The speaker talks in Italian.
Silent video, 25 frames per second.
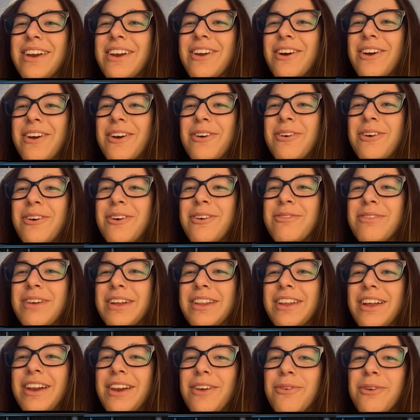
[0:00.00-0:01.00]
quello che ho
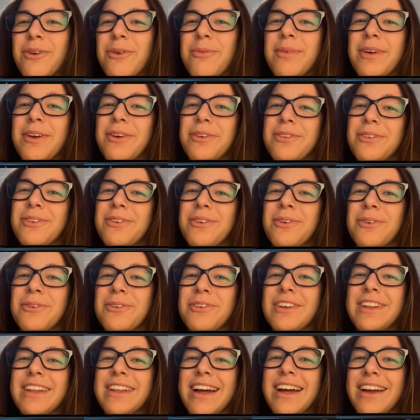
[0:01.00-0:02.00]
fatto all'europeo sono
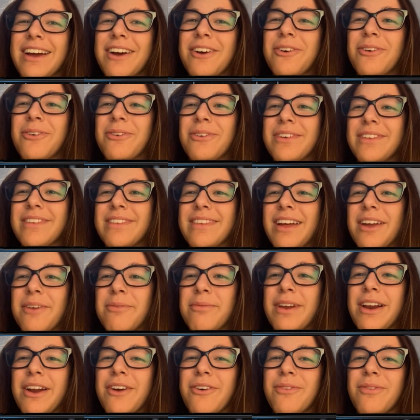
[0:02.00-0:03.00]
riuscita anche a
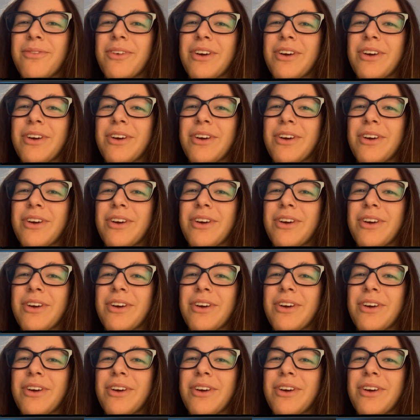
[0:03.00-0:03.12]
conquistarmi la